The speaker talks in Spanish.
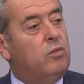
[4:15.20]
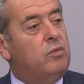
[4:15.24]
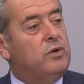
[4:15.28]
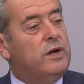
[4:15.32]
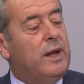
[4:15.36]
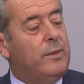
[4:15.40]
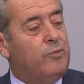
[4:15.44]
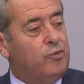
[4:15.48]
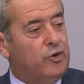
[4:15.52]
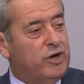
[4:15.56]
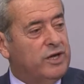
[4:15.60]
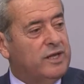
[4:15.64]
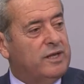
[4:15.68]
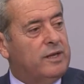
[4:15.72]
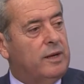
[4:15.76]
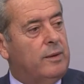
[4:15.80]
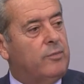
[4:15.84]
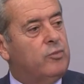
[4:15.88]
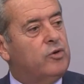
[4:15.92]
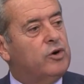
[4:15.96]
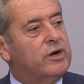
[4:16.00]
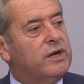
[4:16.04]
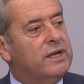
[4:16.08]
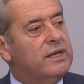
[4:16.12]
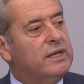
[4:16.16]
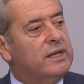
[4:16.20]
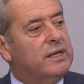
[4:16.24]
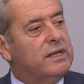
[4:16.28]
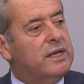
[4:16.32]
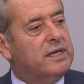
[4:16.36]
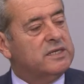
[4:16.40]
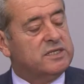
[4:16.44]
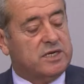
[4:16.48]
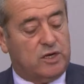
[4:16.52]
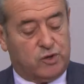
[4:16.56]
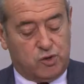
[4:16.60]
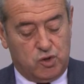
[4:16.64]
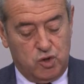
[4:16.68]
una apuesta por el
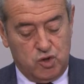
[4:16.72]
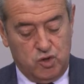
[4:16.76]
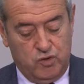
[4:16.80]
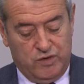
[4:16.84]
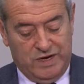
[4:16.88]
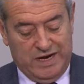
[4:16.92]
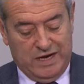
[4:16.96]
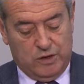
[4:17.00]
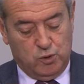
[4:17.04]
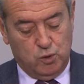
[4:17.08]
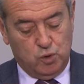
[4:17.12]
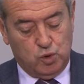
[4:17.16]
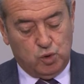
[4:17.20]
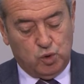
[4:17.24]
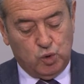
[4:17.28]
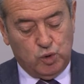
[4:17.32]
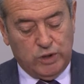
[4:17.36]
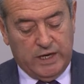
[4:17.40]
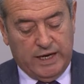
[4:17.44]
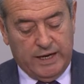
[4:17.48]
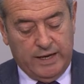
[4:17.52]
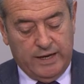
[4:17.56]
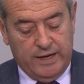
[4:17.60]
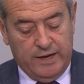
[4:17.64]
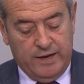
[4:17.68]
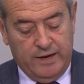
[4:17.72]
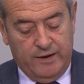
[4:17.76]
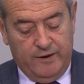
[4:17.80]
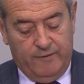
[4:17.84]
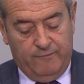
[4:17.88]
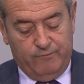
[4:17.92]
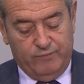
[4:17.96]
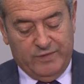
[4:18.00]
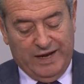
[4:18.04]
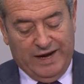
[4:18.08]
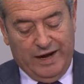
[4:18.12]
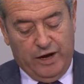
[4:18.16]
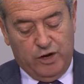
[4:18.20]
desarrollo de la cultura
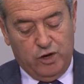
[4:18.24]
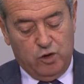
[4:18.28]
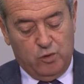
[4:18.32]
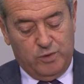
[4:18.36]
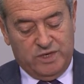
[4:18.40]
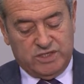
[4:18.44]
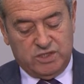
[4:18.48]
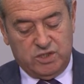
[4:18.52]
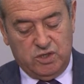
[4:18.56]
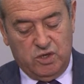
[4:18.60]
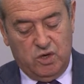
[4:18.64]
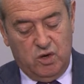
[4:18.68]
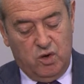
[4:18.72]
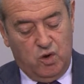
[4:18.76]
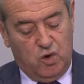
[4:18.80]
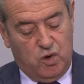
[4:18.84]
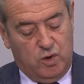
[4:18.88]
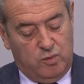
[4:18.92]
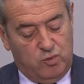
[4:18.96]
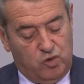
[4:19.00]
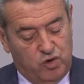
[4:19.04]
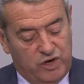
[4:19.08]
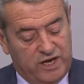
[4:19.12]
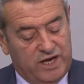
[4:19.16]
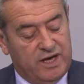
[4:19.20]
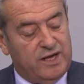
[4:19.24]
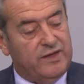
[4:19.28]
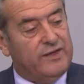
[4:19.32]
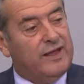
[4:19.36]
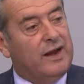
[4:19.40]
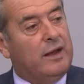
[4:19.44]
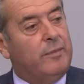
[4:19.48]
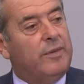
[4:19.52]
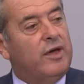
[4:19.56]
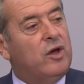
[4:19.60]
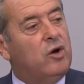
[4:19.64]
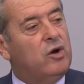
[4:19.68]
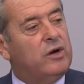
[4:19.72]
de la innovación como eje de
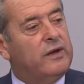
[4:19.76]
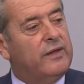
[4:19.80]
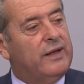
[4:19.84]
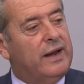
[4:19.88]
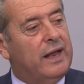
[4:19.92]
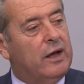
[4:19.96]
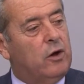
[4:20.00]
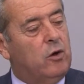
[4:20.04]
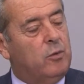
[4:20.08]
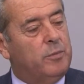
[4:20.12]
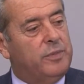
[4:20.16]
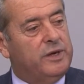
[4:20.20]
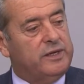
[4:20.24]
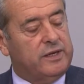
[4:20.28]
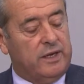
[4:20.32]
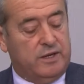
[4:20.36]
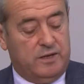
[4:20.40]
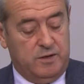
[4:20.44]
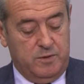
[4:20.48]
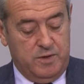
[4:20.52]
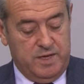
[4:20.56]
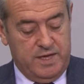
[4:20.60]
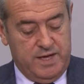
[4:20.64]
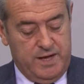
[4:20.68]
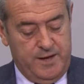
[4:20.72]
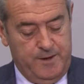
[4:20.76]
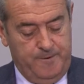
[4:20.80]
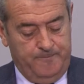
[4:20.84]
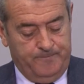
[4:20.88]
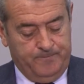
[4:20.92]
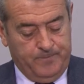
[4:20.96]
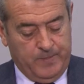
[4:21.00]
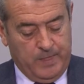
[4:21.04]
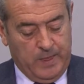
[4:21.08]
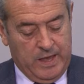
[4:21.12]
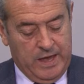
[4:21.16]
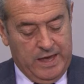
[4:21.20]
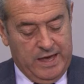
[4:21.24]
la mejora de la competitividad,
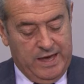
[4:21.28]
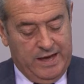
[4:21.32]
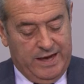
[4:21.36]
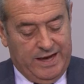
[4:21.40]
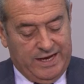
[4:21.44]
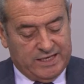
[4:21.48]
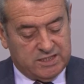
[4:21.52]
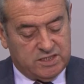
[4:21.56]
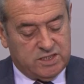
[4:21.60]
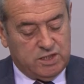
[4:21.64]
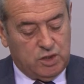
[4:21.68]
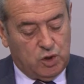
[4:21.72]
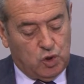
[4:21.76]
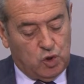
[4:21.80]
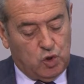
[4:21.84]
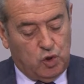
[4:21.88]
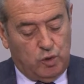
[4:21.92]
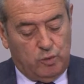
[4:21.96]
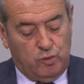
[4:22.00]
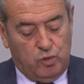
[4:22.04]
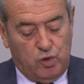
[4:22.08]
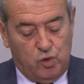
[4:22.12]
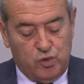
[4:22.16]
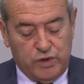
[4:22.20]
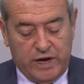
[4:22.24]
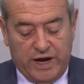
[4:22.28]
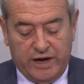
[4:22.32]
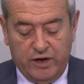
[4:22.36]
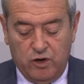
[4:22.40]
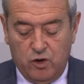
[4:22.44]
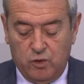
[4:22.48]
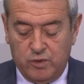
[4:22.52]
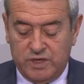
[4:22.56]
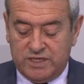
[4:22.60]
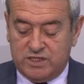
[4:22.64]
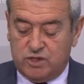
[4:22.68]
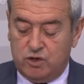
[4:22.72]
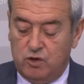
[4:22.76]
así como una
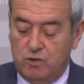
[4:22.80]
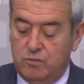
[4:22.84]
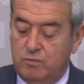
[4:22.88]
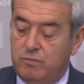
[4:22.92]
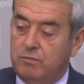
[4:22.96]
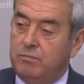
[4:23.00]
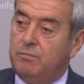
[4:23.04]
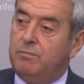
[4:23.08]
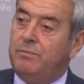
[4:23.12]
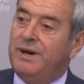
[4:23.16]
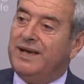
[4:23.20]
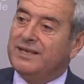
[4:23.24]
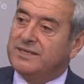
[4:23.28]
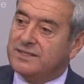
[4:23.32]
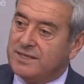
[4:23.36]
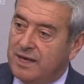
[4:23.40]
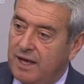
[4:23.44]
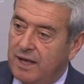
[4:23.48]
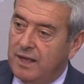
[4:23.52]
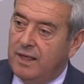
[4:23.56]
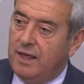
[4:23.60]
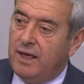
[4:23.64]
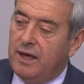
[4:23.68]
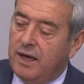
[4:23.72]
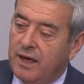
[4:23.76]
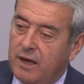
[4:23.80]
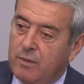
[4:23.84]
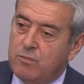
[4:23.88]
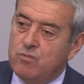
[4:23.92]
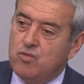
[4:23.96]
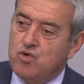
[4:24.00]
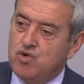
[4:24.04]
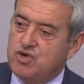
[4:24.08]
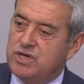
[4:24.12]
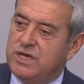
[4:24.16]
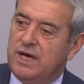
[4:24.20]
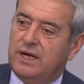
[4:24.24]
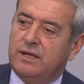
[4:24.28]
innovación basada en
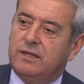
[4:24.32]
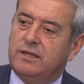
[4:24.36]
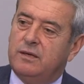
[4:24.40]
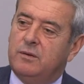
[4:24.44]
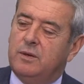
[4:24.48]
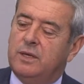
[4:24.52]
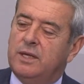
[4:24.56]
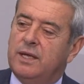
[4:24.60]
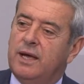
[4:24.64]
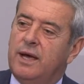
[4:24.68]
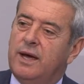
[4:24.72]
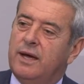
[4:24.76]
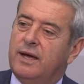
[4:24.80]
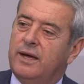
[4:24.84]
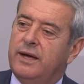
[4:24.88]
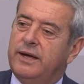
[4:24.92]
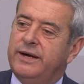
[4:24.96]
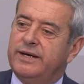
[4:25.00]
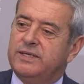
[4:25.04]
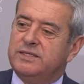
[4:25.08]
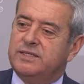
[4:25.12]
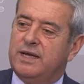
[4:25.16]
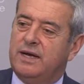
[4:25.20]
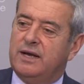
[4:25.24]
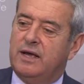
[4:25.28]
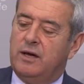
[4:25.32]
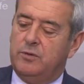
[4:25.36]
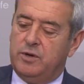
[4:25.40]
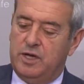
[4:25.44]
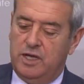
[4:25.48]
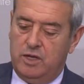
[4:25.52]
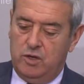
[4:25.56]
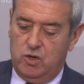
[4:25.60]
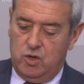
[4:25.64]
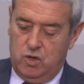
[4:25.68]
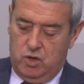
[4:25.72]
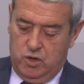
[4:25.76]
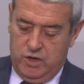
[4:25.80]
mucha actividad que ejerce el
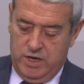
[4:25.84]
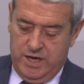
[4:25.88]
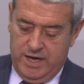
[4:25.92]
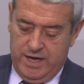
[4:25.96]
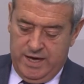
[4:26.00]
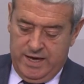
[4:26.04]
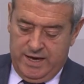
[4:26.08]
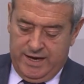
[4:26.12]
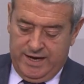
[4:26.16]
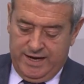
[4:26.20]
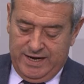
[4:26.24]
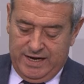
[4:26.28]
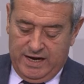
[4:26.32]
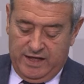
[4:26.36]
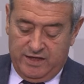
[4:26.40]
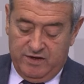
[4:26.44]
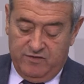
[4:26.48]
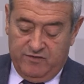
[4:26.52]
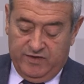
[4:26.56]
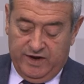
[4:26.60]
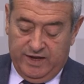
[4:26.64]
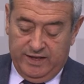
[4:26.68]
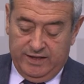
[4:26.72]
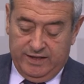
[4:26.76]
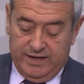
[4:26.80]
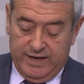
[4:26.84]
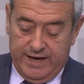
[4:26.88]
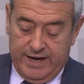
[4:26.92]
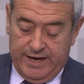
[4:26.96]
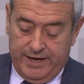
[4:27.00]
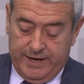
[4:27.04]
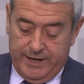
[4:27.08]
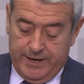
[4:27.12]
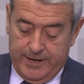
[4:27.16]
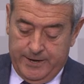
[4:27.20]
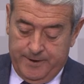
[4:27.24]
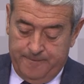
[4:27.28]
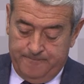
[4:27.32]
Cabildo en las diferentes
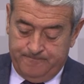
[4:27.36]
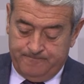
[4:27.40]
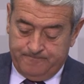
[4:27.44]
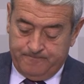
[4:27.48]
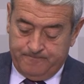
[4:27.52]
áreas.